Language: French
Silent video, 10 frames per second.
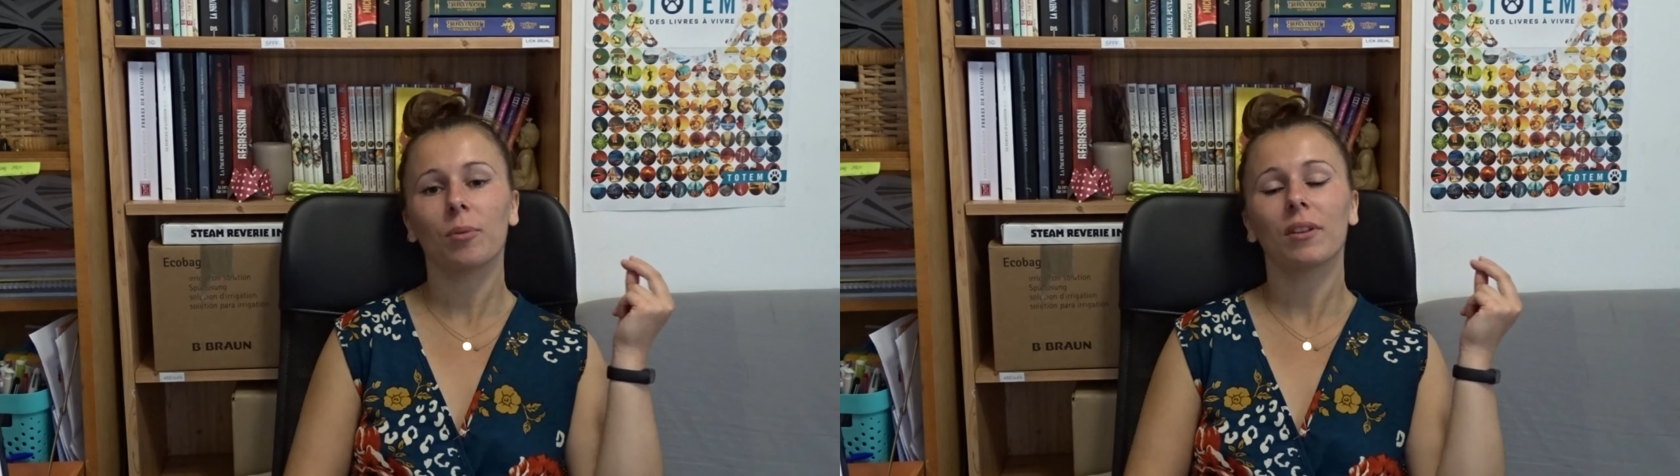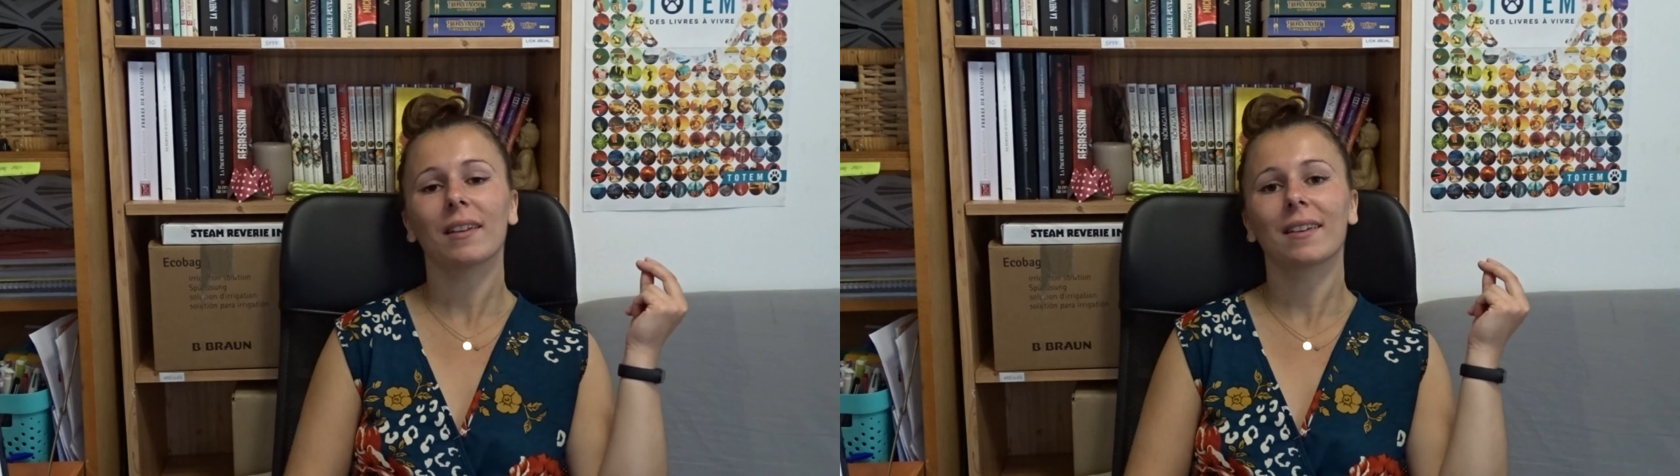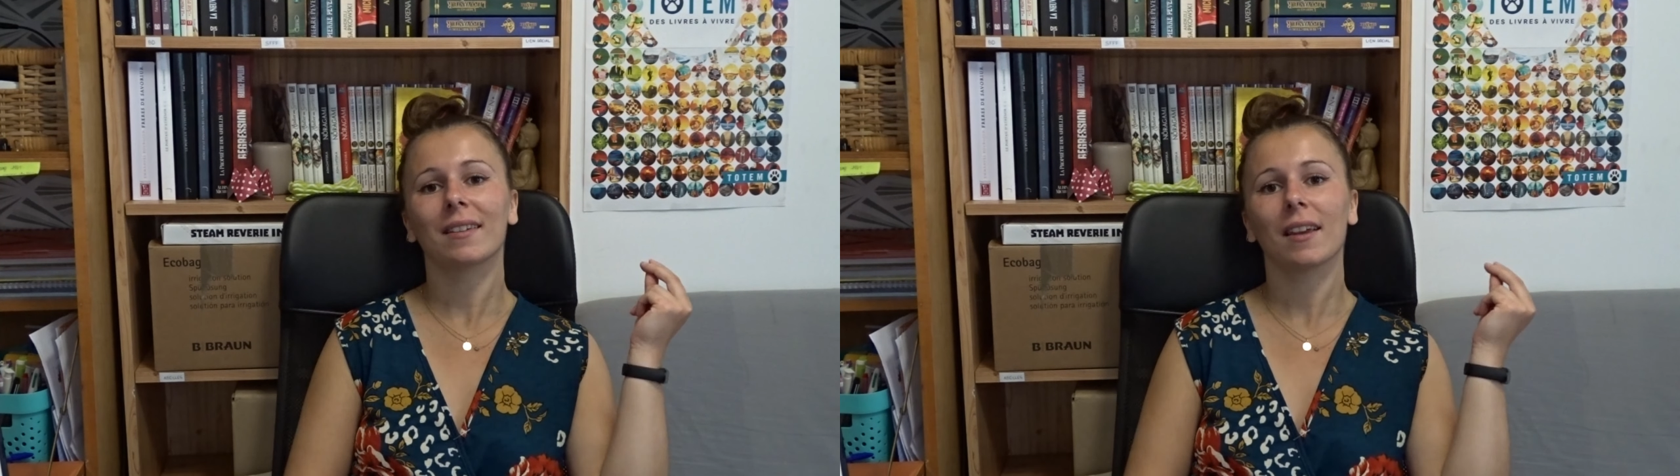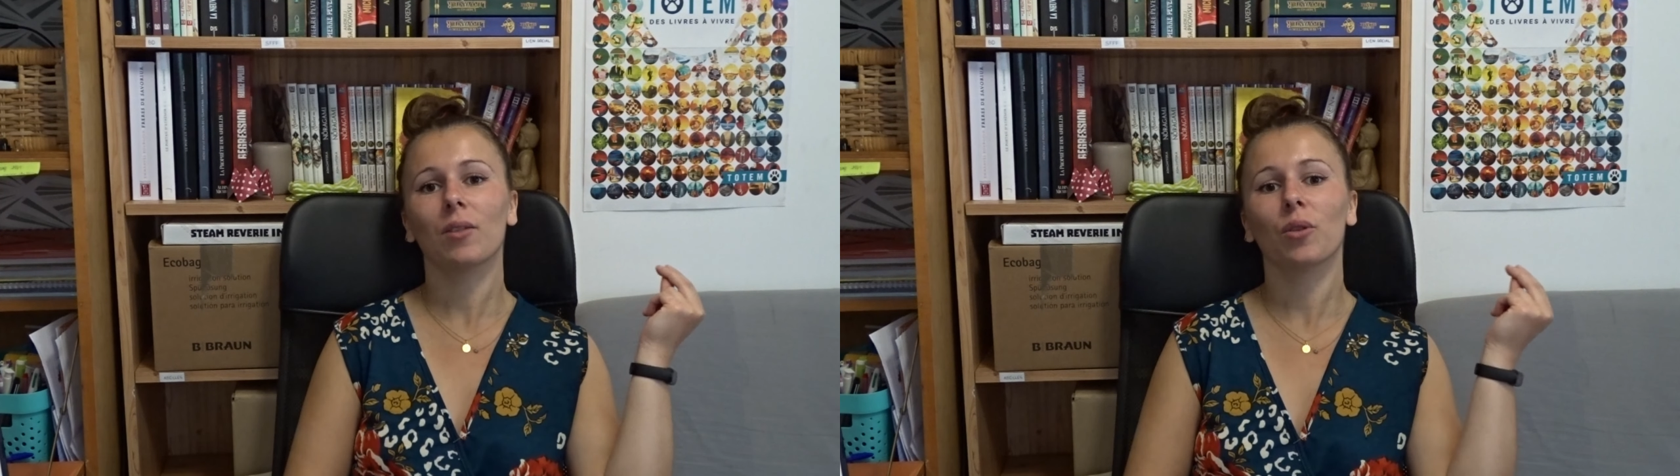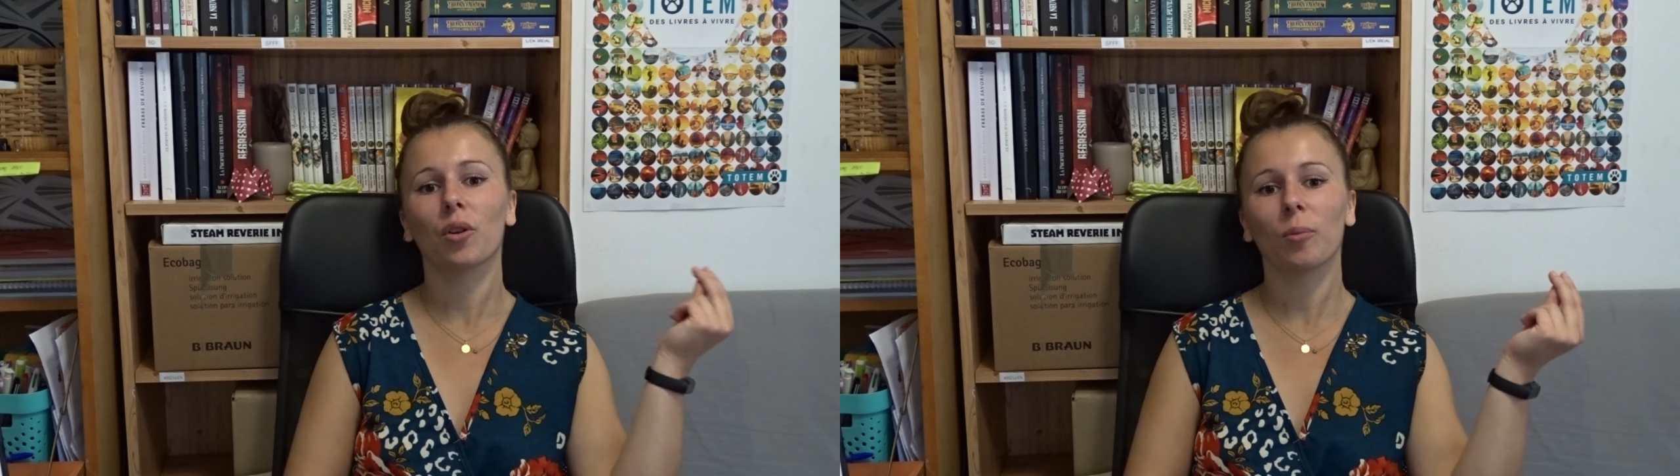peut-être essayer
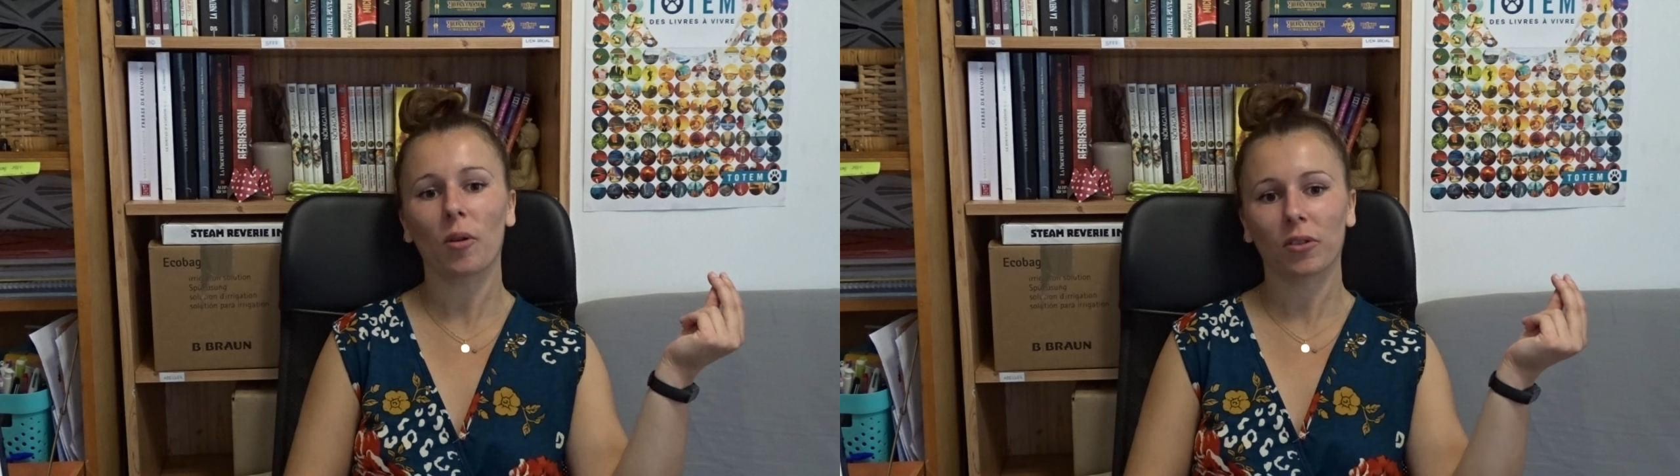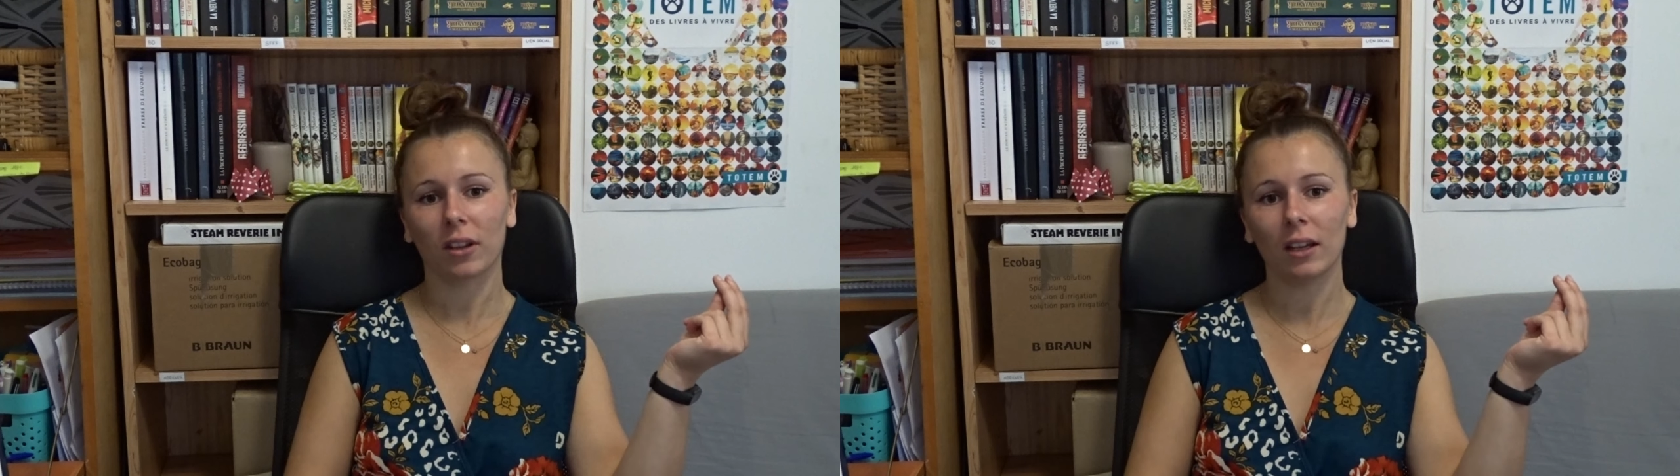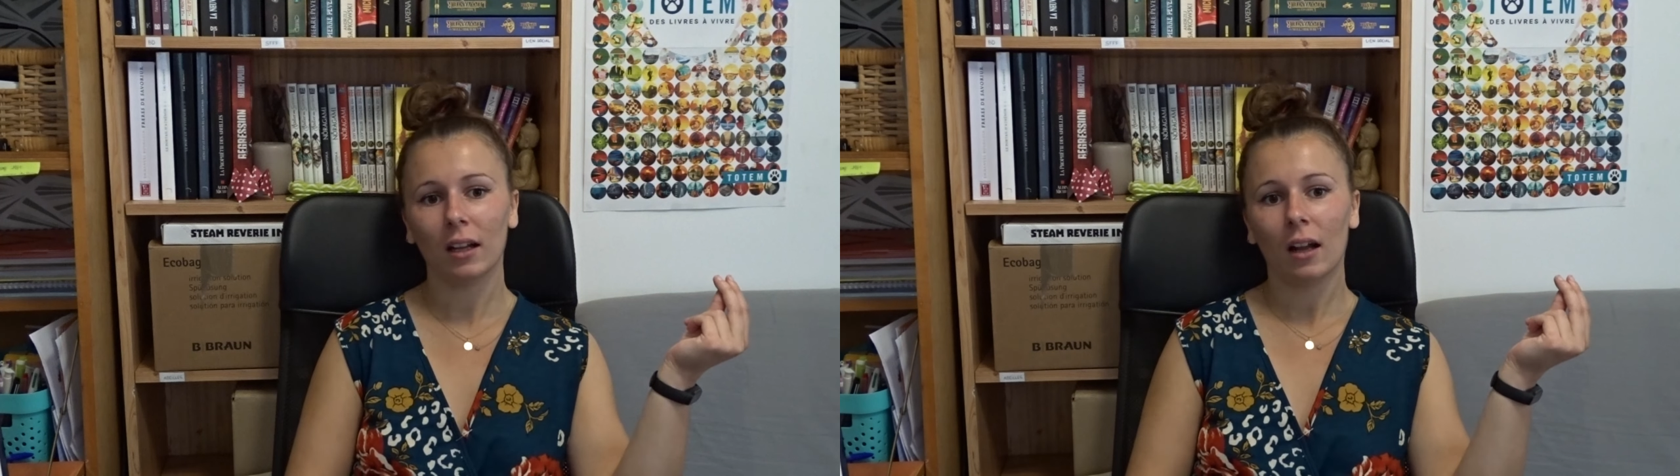de commencer